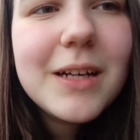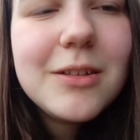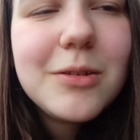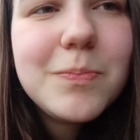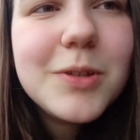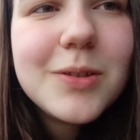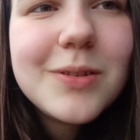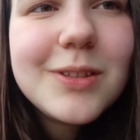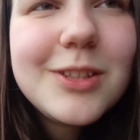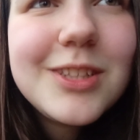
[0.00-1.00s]

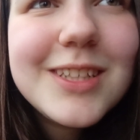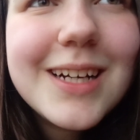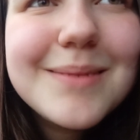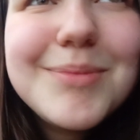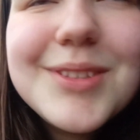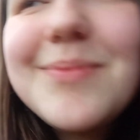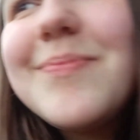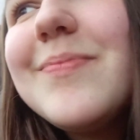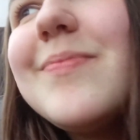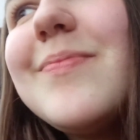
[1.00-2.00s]
obronić jakby
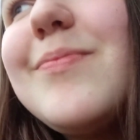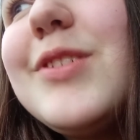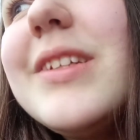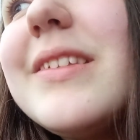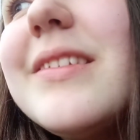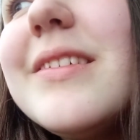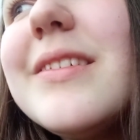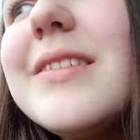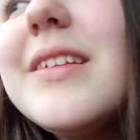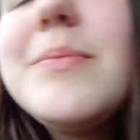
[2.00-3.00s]
mm, przed e,
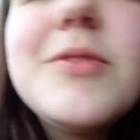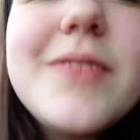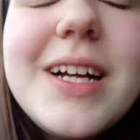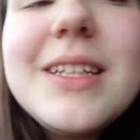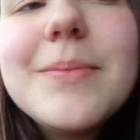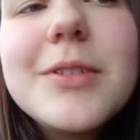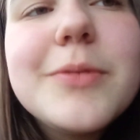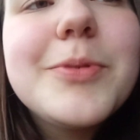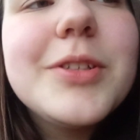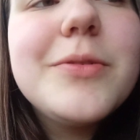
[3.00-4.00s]
zdejmowaniem tych
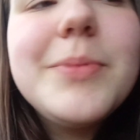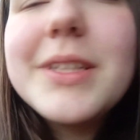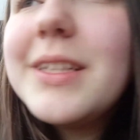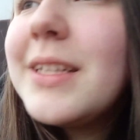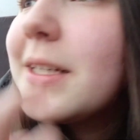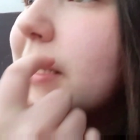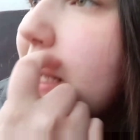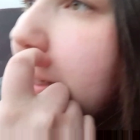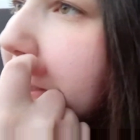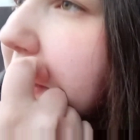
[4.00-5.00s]
przeróbek i tak
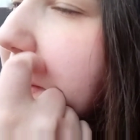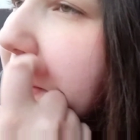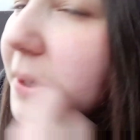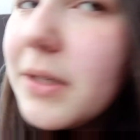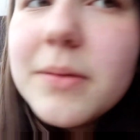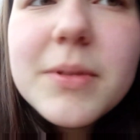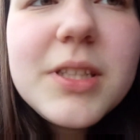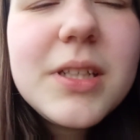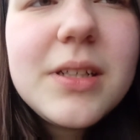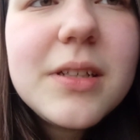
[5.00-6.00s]
dalej.
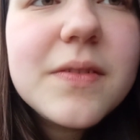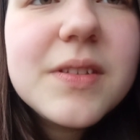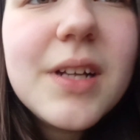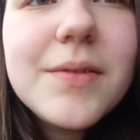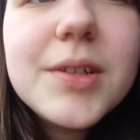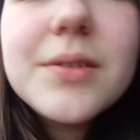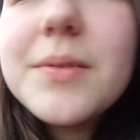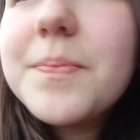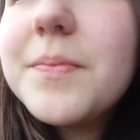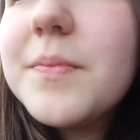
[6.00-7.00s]
Będzie link, wstawiamy
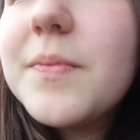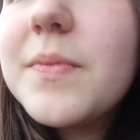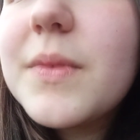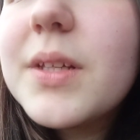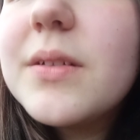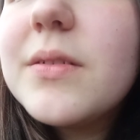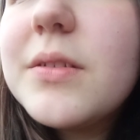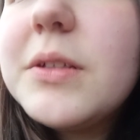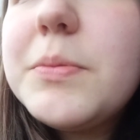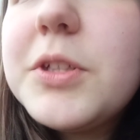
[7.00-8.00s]
do
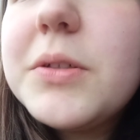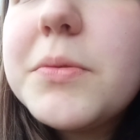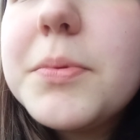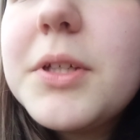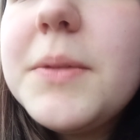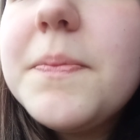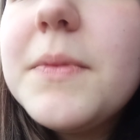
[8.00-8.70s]
tej przeróbki.